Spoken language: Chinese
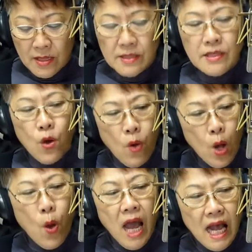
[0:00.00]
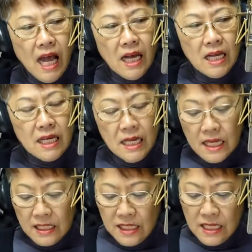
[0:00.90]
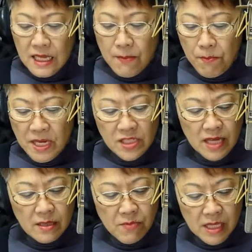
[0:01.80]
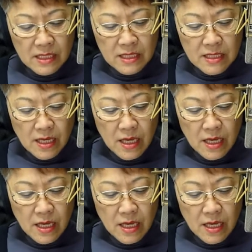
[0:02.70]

这个黄花岗纪念碑上的名字，